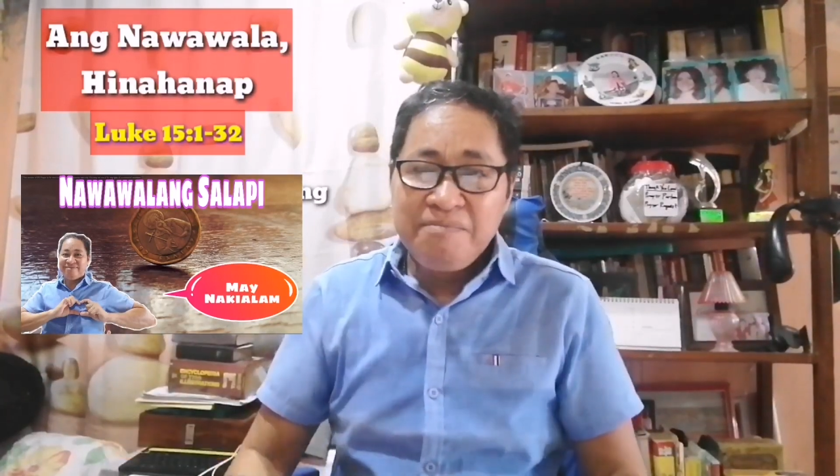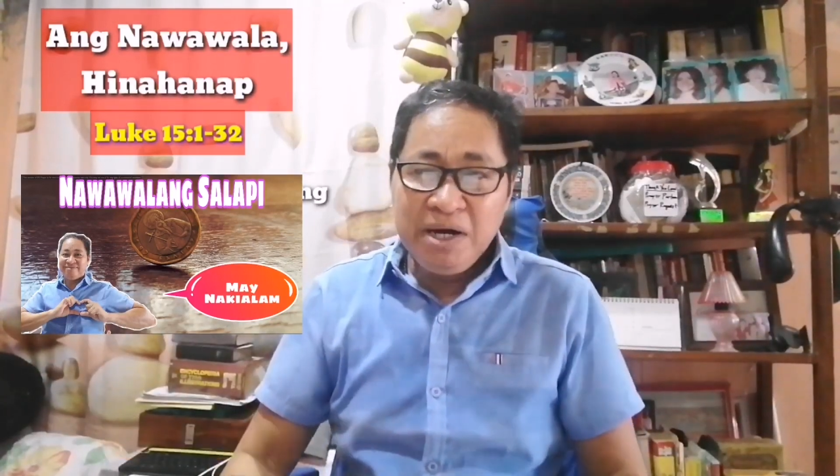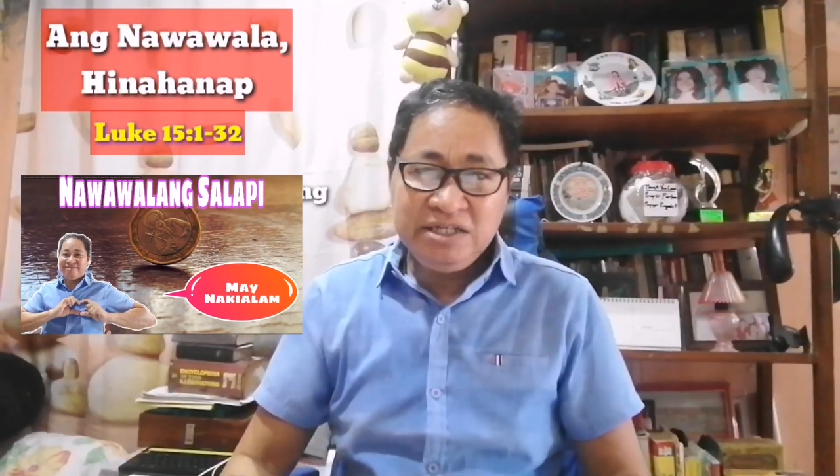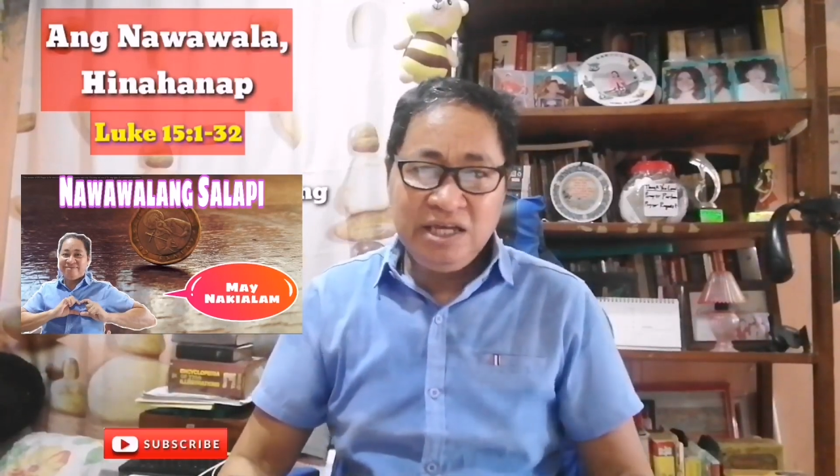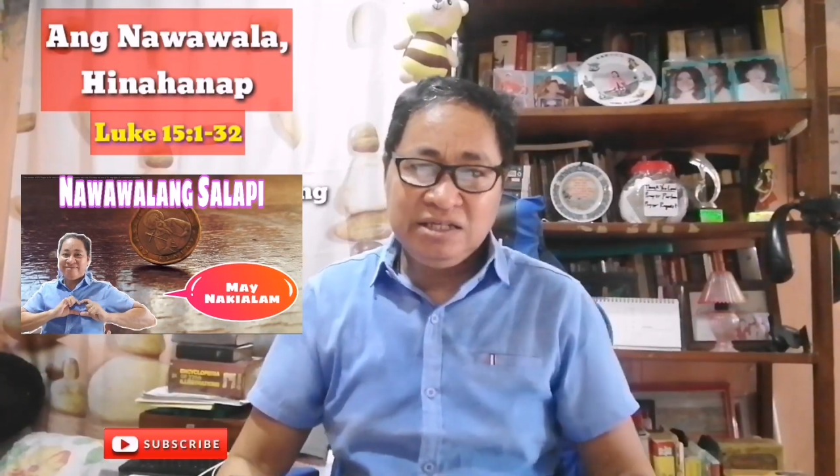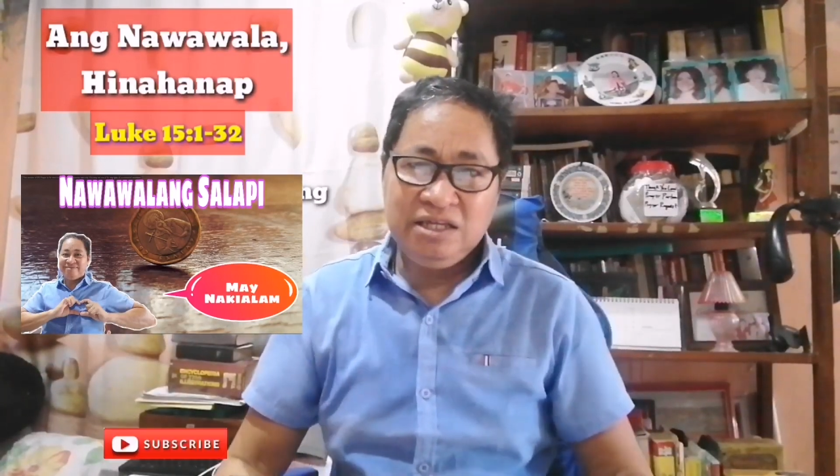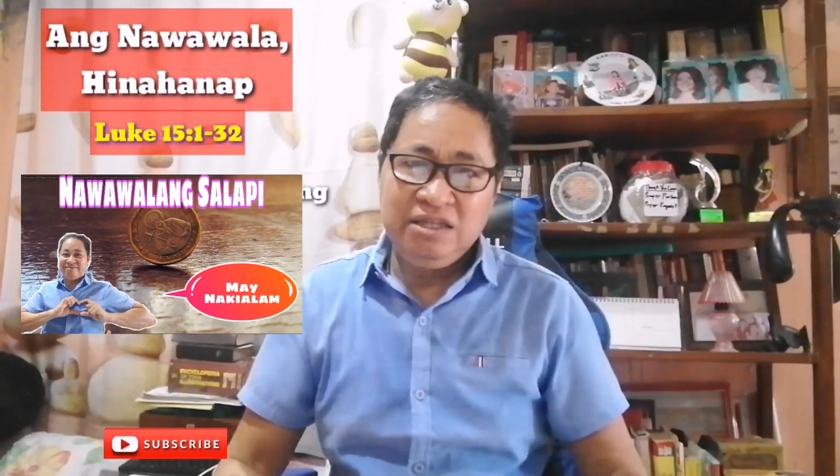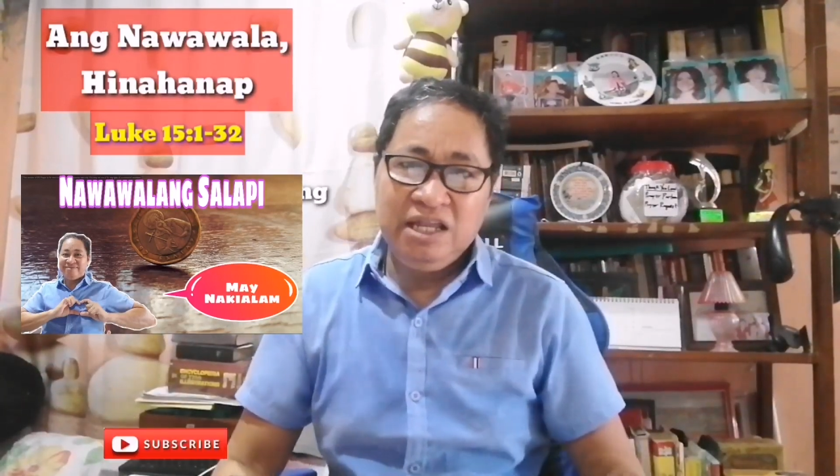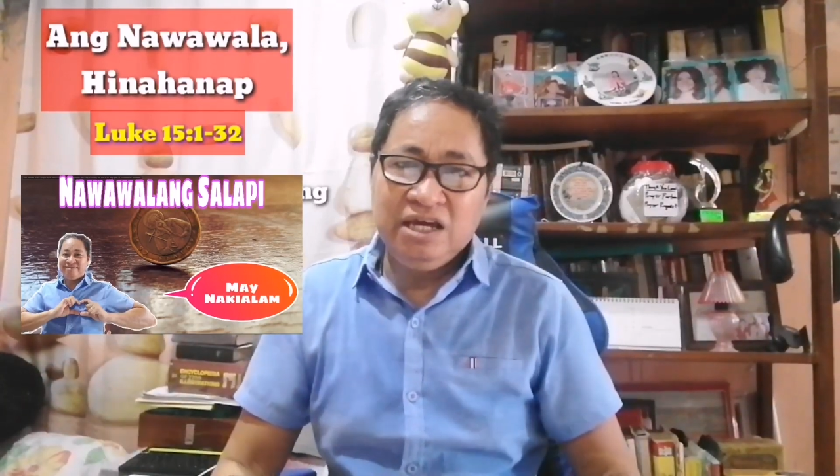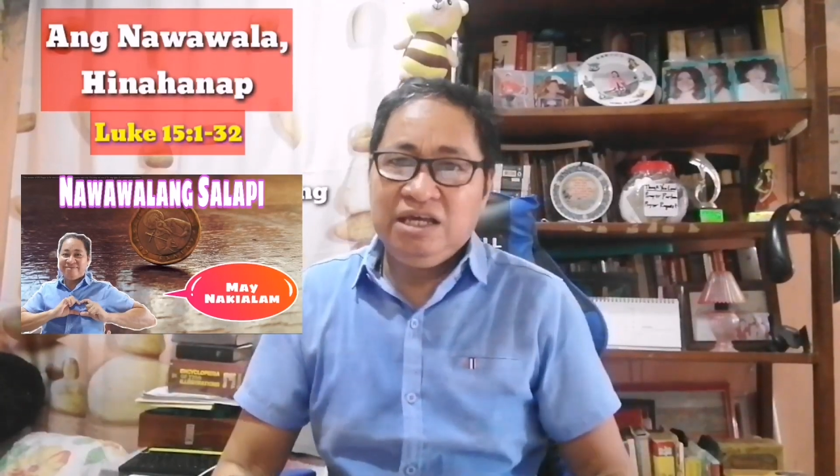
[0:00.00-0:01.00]

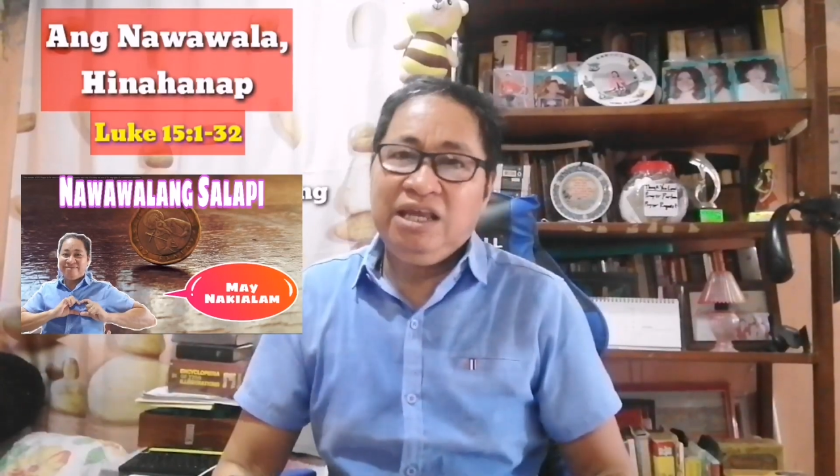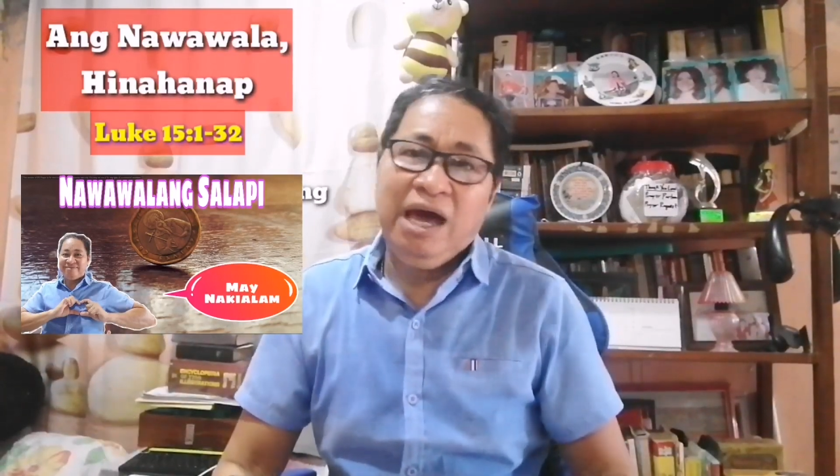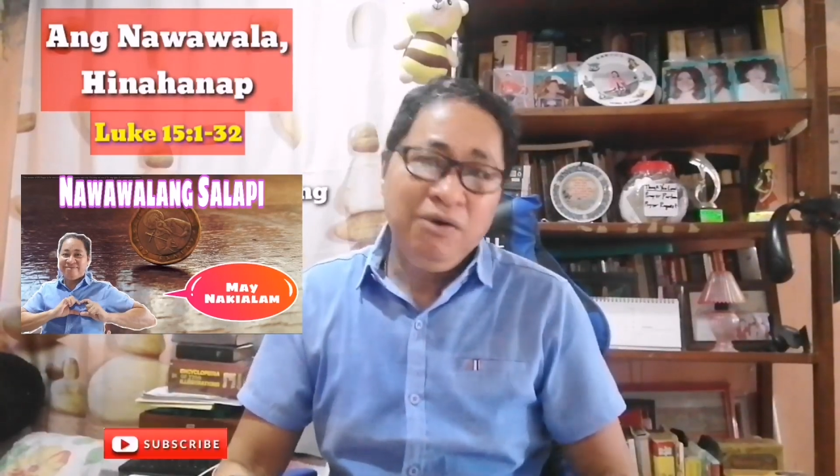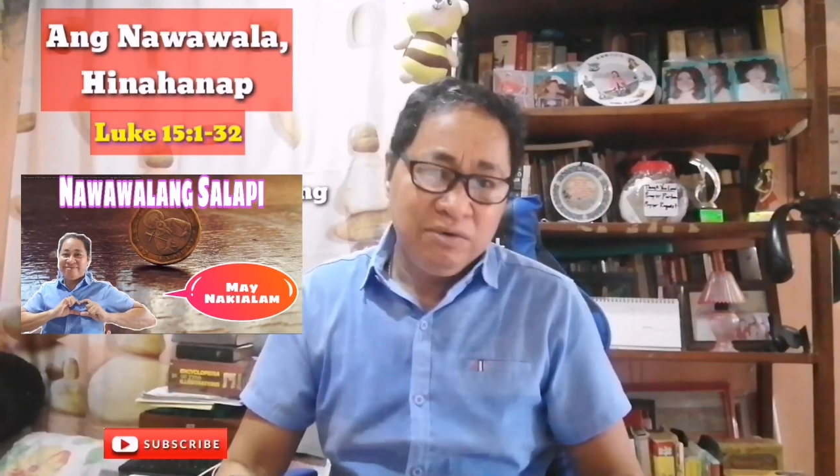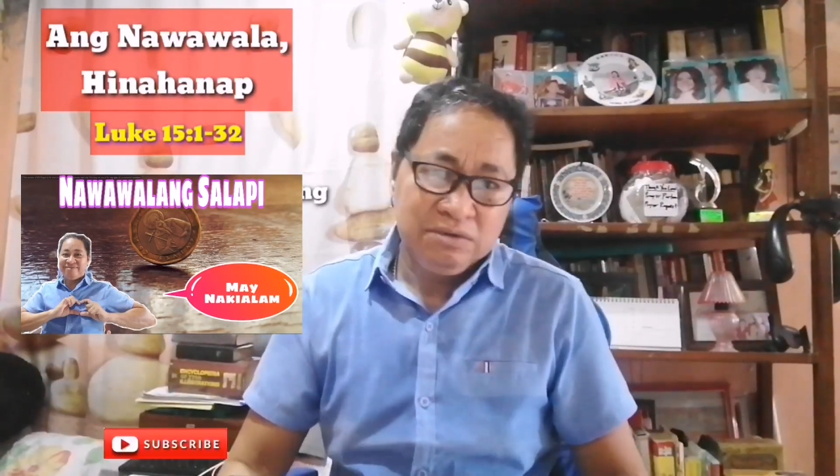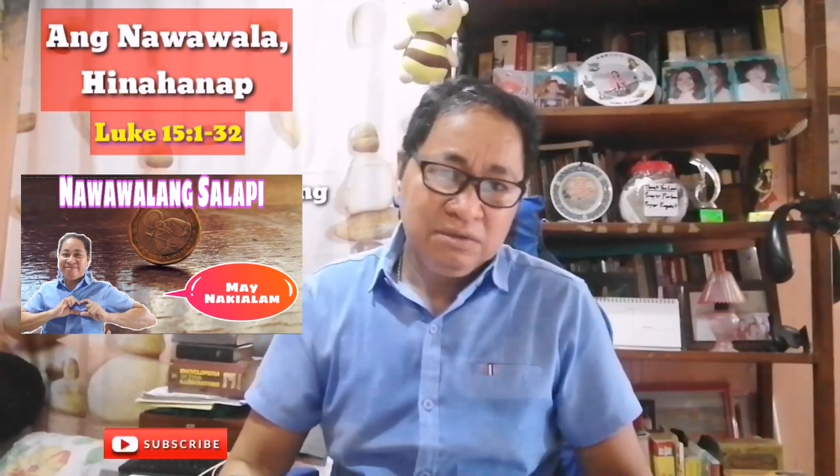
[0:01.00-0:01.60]
magsisindi ng ilaw